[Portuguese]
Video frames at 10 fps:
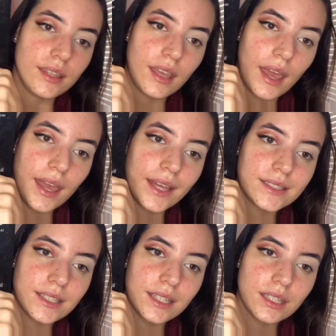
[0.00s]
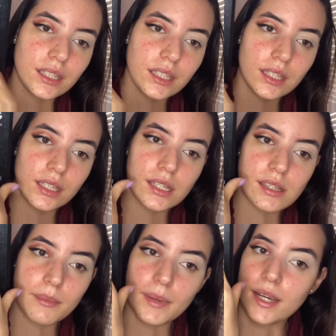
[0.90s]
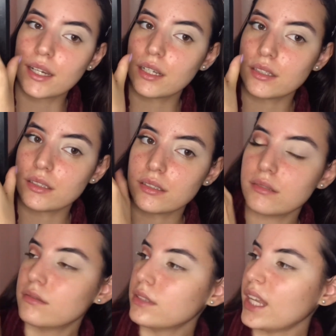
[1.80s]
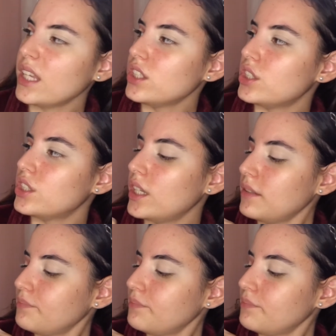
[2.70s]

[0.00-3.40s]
é essa daqui, dessa marca T&G.